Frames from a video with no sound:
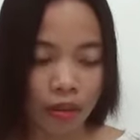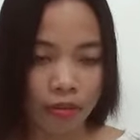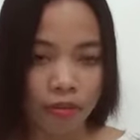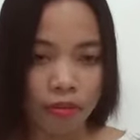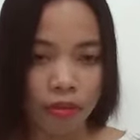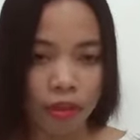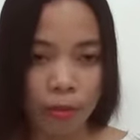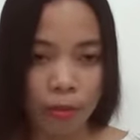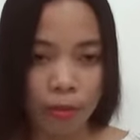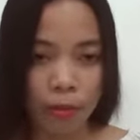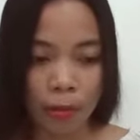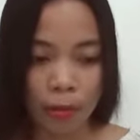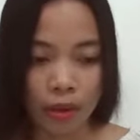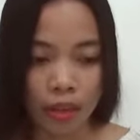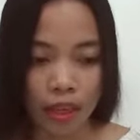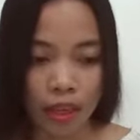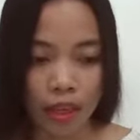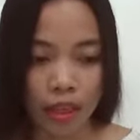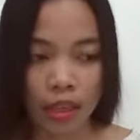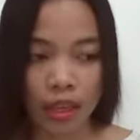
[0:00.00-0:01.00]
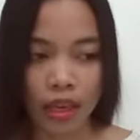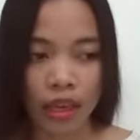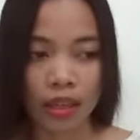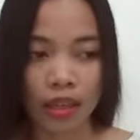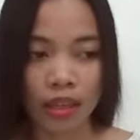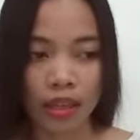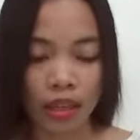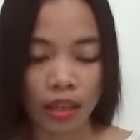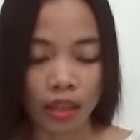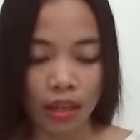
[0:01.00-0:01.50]
From the
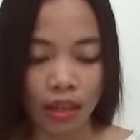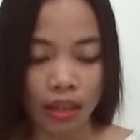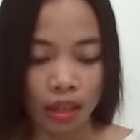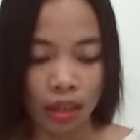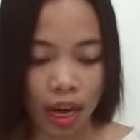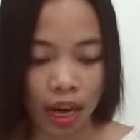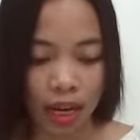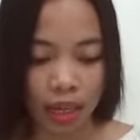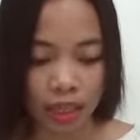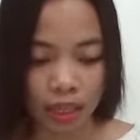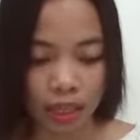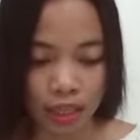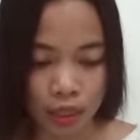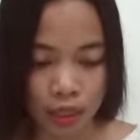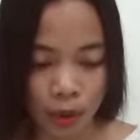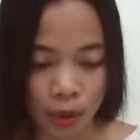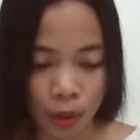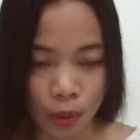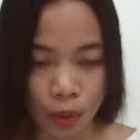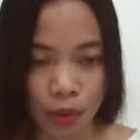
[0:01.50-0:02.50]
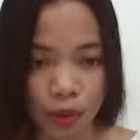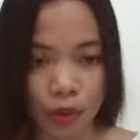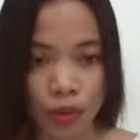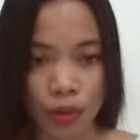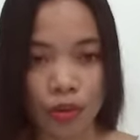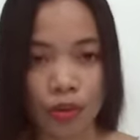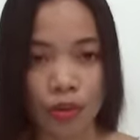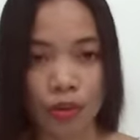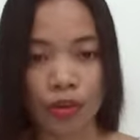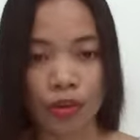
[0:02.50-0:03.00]
beginning, God has called
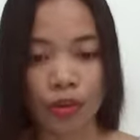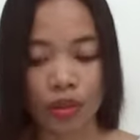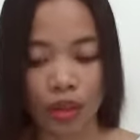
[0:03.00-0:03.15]
you,